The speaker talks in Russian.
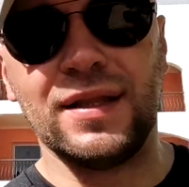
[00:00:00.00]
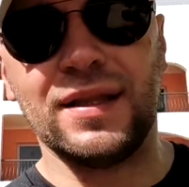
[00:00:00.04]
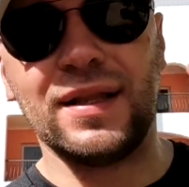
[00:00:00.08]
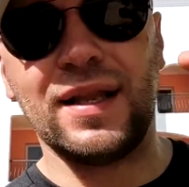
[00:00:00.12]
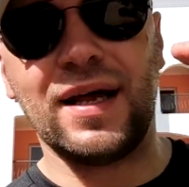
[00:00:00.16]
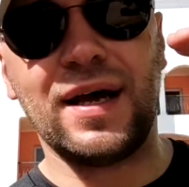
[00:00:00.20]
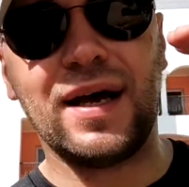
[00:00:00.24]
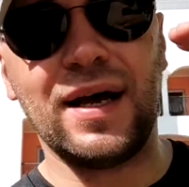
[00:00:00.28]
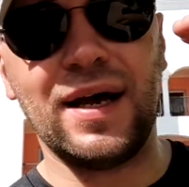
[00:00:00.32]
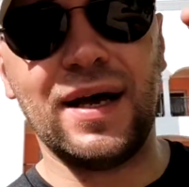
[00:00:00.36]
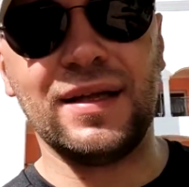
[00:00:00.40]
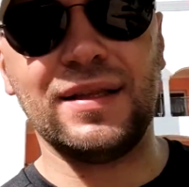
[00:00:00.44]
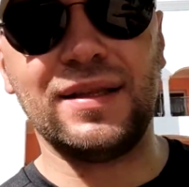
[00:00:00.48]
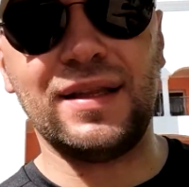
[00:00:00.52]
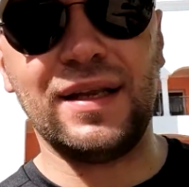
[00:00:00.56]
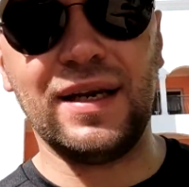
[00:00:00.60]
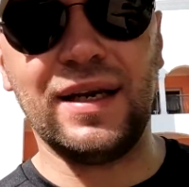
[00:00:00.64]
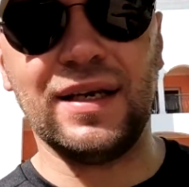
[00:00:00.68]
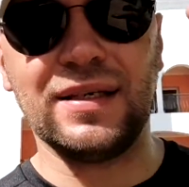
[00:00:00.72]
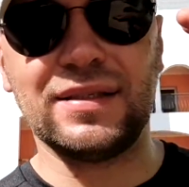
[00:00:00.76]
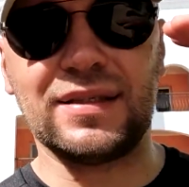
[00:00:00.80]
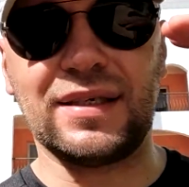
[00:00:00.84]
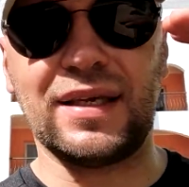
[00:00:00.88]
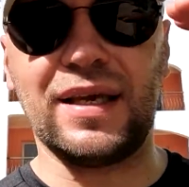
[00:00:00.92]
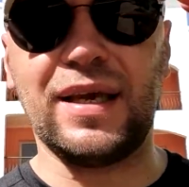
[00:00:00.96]
на
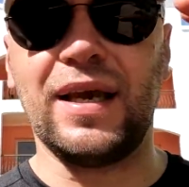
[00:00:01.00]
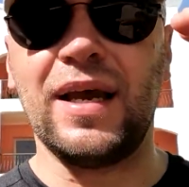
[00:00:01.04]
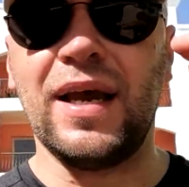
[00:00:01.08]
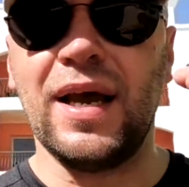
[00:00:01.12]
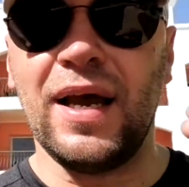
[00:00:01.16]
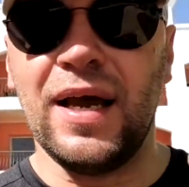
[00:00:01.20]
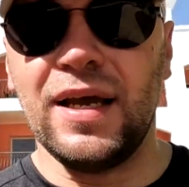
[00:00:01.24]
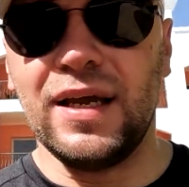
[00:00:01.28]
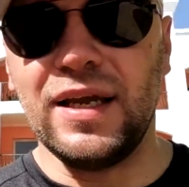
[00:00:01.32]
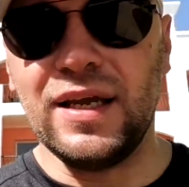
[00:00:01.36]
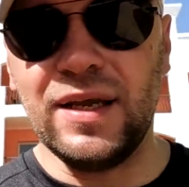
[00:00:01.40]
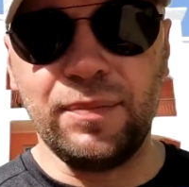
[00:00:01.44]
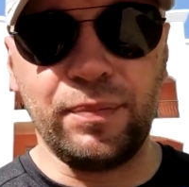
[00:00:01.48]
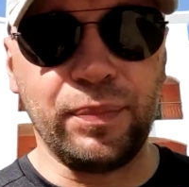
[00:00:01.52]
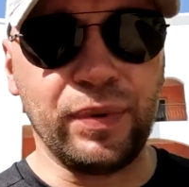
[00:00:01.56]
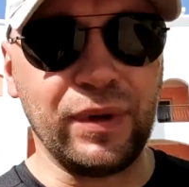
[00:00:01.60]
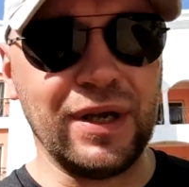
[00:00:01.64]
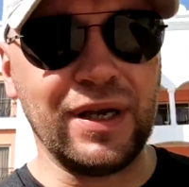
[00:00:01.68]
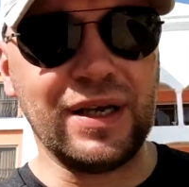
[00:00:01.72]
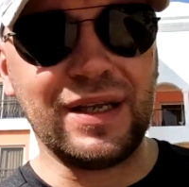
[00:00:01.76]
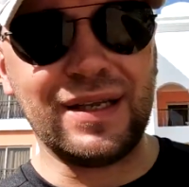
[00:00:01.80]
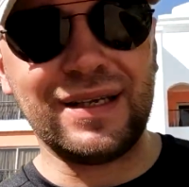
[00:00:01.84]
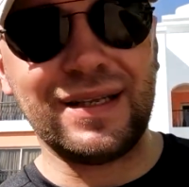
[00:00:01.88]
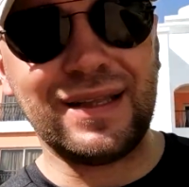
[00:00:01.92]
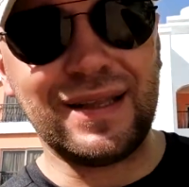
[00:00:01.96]
отрезки и
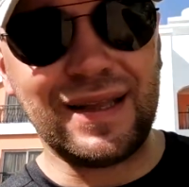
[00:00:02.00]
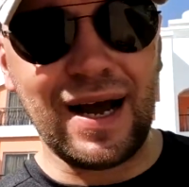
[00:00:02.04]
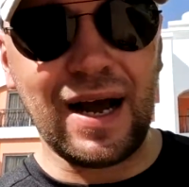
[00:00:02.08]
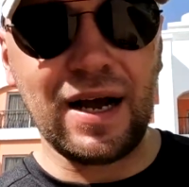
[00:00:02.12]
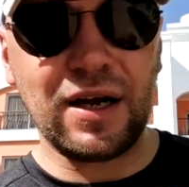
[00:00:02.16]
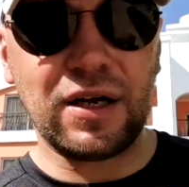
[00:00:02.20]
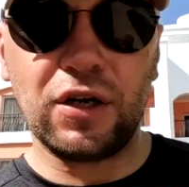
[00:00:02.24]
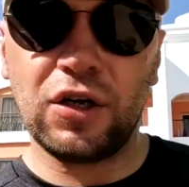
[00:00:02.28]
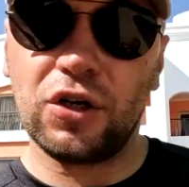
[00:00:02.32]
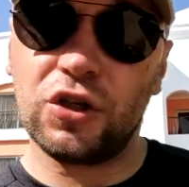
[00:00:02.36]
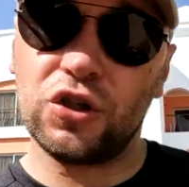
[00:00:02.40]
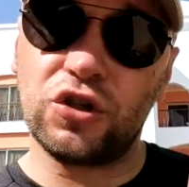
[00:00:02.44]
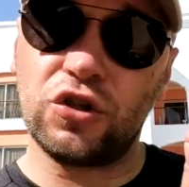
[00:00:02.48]
плыть так,